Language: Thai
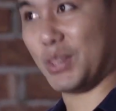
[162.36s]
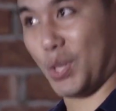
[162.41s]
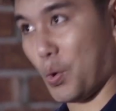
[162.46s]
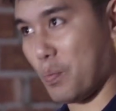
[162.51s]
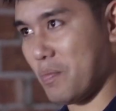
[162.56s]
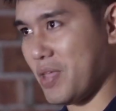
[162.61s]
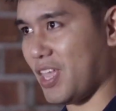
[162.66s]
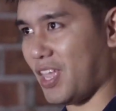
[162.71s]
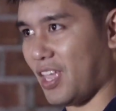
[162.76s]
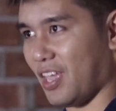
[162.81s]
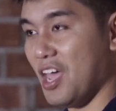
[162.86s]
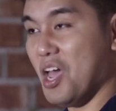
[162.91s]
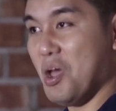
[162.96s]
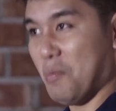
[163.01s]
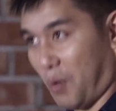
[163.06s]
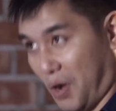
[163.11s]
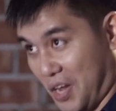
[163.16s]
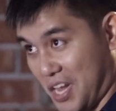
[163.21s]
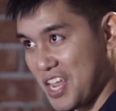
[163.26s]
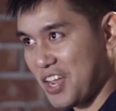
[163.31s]
มันต้องมี
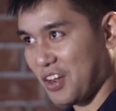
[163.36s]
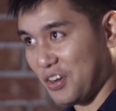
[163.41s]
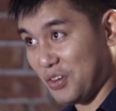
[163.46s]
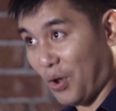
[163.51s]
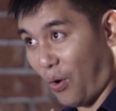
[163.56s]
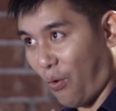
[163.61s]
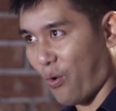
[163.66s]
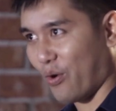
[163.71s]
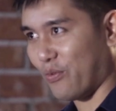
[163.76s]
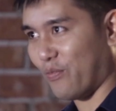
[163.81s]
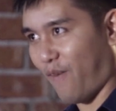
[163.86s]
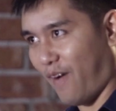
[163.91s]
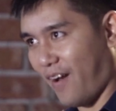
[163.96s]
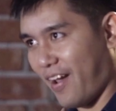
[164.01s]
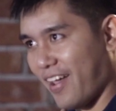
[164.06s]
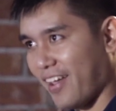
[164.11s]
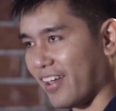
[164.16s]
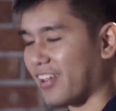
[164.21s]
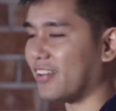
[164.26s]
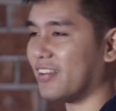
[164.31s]
พอนี้ก็โดน
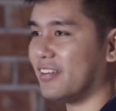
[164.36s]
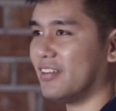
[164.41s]
เว้ย